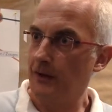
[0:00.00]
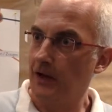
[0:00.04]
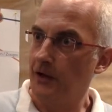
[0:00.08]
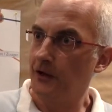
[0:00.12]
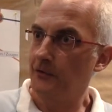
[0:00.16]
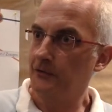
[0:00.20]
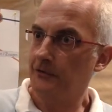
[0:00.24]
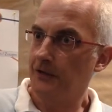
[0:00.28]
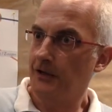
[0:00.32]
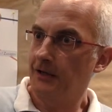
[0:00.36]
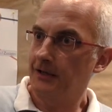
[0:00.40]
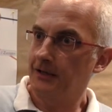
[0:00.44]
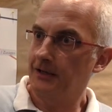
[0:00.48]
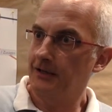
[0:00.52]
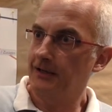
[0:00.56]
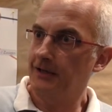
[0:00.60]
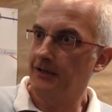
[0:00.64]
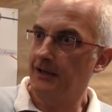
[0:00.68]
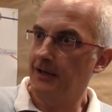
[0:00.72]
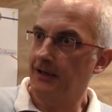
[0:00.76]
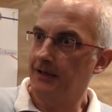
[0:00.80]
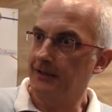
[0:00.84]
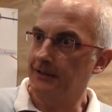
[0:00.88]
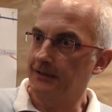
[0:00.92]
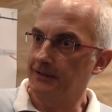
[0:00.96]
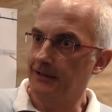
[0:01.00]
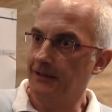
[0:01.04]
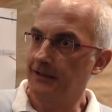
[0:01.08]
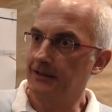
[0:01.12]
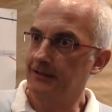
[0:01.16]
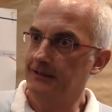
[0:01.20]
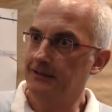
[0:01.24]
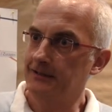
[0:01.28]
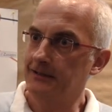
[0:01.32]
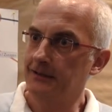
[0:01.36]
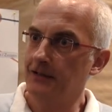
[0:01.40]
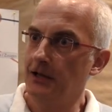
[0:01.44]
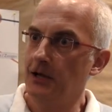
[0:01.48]
beauftrage einen
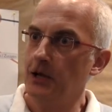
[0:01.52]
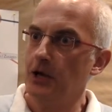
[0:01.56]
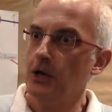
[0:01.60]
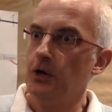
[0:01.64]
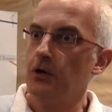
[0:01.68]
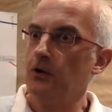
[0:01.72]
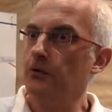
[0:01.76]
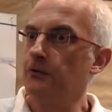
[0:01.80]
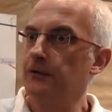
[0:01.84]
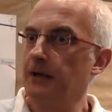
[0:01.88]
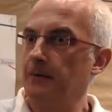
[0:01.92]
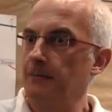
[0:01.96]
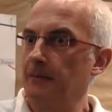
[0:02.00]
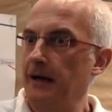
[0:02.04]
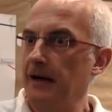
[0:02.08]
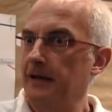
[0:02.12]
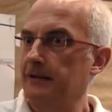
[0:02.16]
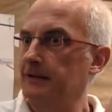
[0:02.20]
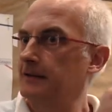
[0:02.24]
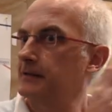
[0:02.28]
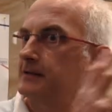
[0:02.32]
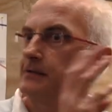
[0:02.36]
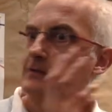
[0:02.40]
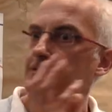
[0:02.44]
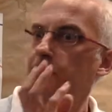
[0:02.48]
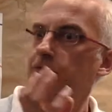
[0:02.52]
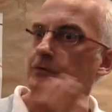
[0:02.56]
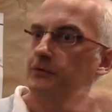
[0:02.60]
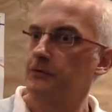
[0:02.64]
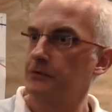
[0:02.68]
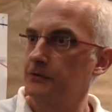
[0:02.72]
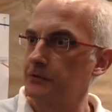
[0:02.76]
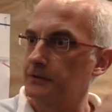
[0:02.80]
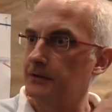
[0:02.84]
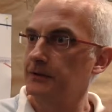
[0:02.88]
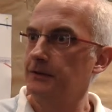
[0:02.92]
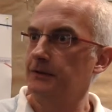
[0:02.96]
Architekten und der macht das und